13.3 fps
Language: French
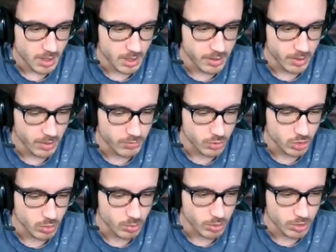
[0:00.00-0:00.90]
Et d'ailleurs, il faut que
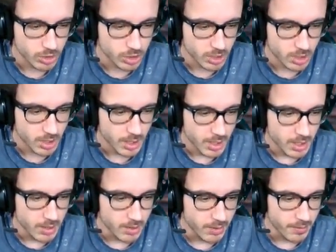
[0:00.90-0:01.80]
je mange.
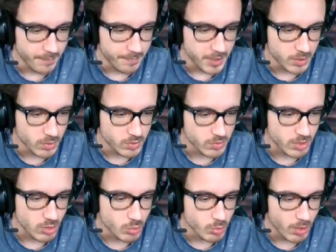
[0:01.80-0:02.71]
Euh, donc, si vous
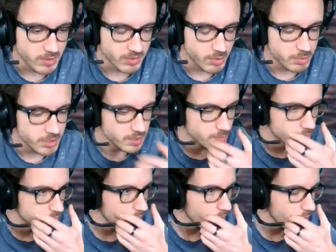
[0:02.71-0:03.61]
avez du bol, vous avez une pièce
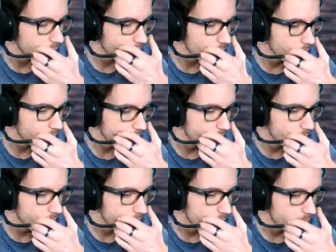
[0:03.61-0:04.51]
moteur.
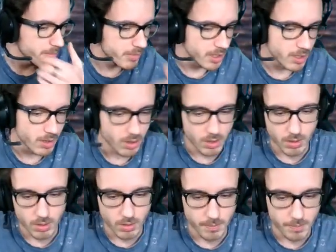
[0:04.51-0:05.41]
Mais
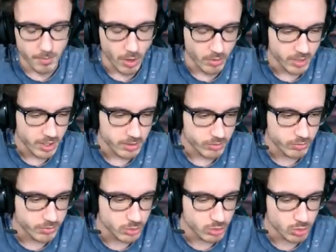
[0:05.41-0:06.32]
en vrai, vous
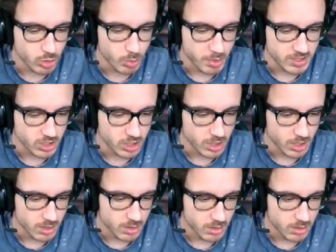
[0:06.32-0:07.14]
faites juste ce passage là